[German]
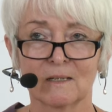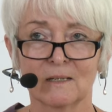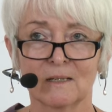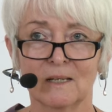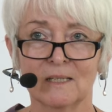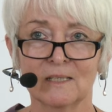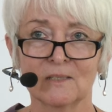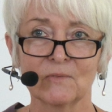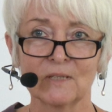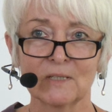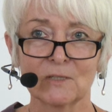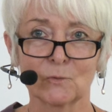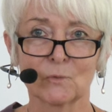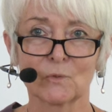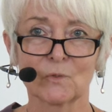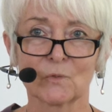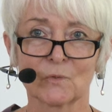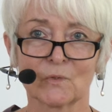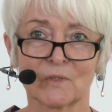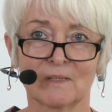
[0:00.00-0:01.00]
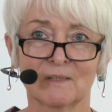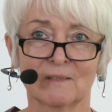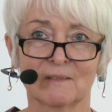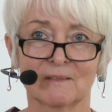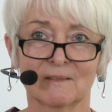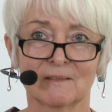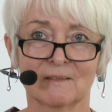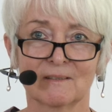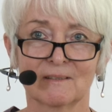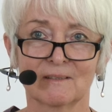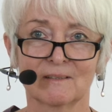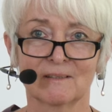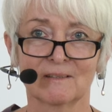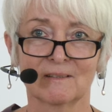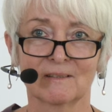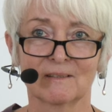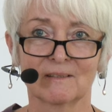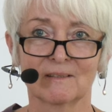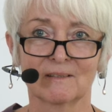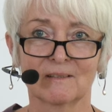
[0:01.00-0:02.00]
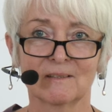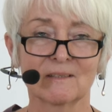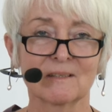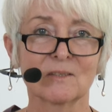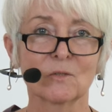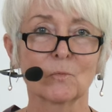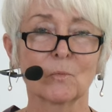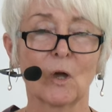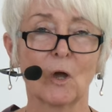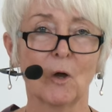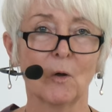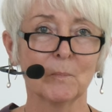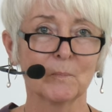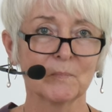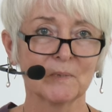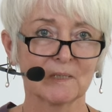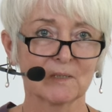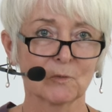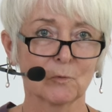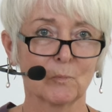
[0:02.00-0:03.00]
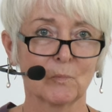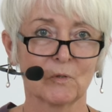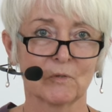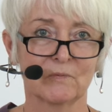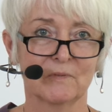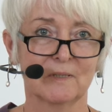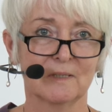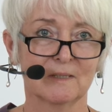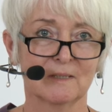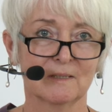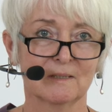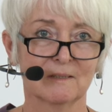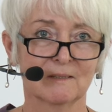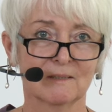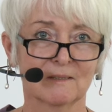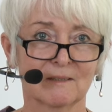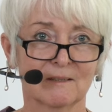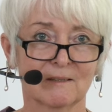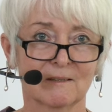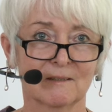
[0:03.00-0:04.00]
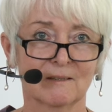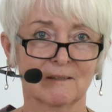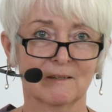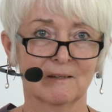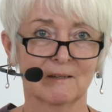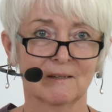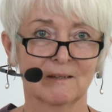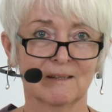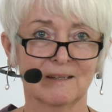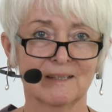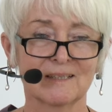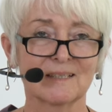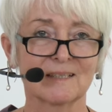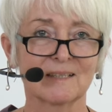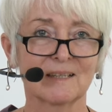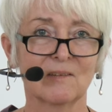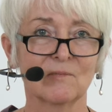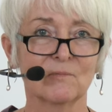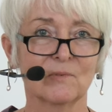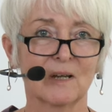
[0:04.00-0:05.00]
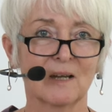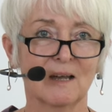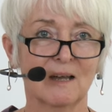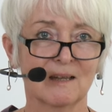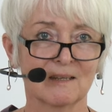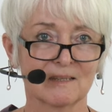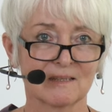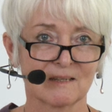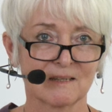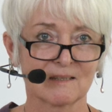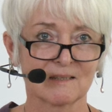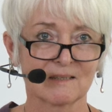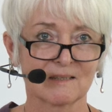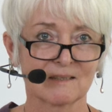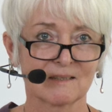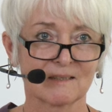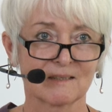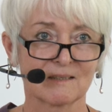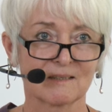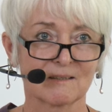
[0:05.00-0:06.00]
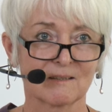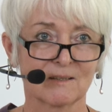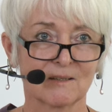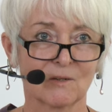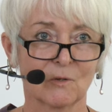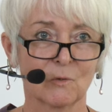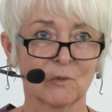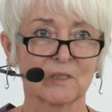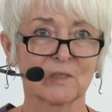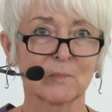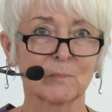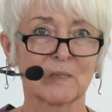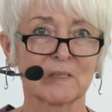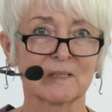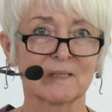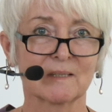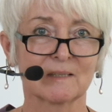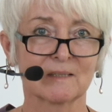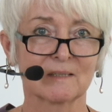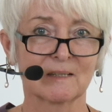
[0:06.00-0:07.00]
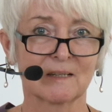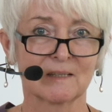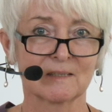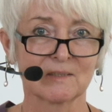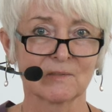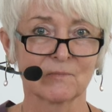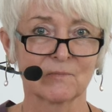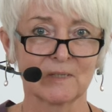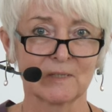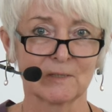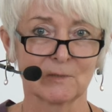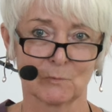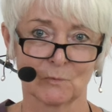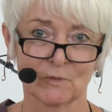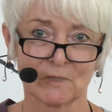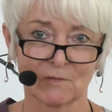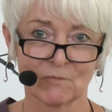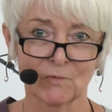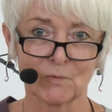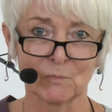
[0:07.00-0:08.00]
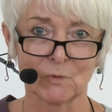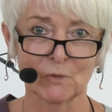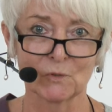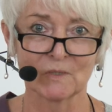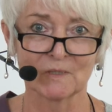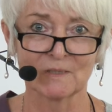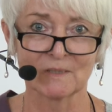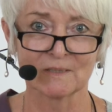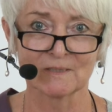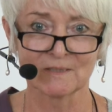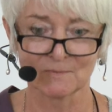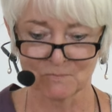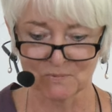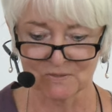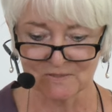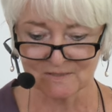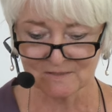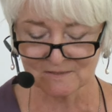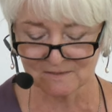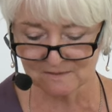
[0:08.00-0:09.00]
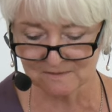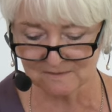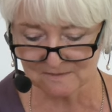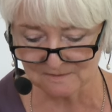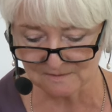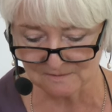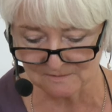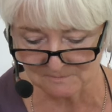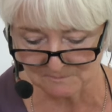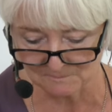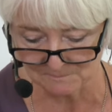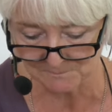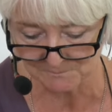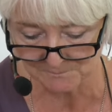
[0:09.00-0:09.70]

Entwicklung zu sehen. Es ist überhaupt nicht oberflächlich. Es ist einfach anders. Und es passiert ganz viel. Und davon möchte ich jetzt ein bisschen erzählen.